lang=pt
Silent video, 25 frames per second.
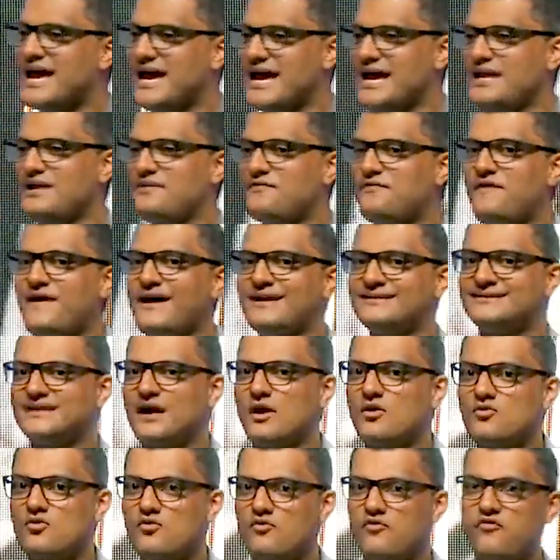Ele faz
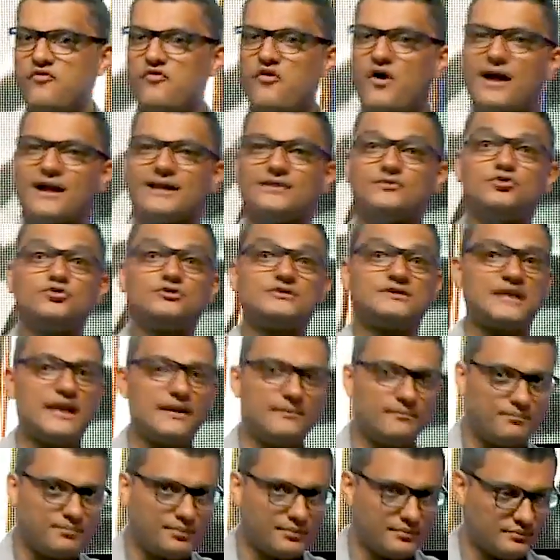algo fora do
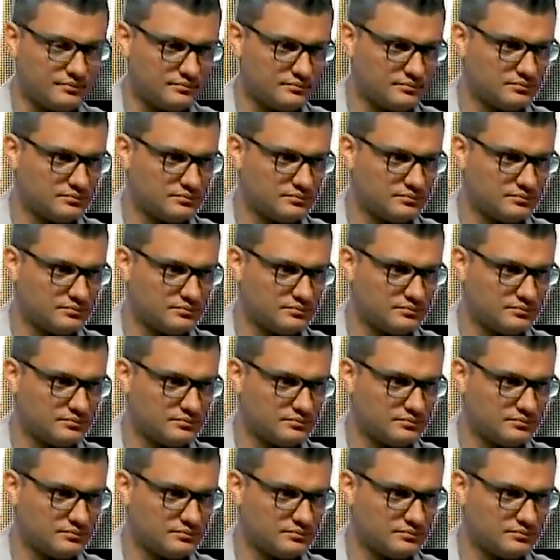tempo.